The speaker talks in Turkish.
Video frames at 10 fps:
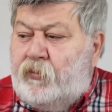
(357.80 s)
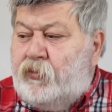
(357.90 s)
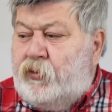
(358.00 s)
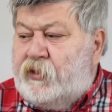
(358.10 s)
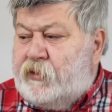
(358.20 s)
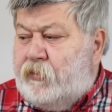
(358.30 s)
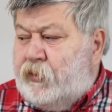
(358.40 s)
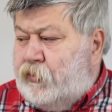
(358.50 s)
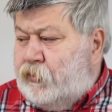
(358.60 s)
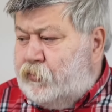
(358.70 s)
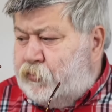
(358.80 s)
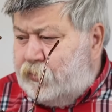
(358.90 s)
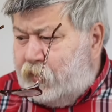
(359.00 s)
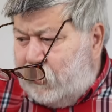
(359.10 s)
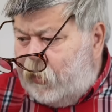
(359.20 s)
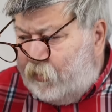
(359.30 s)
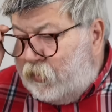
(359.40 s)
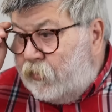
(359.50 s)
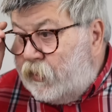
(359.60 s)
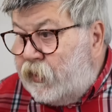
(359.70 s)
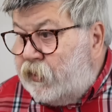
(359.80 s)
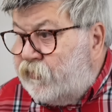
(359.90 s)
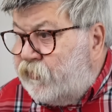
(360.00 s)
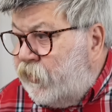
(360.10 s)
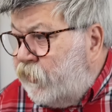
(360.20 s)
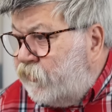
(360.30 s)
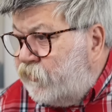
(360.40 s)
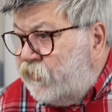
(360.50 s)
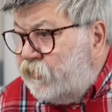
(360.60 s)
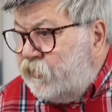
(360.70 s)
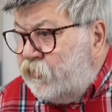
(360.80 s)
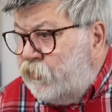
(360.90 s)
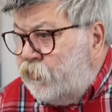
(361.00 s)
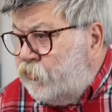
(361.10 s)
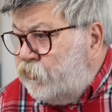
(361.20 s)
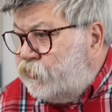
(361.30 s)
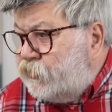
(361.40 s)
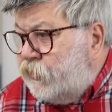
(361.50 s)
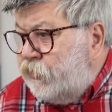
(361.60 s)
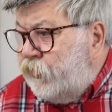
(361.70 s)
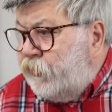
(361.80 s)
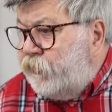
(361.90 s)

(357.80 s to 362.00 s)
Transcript: Bu ne zaman olmuş? Bu da hemen hemen aynı tarihte olmuş sanıyorum.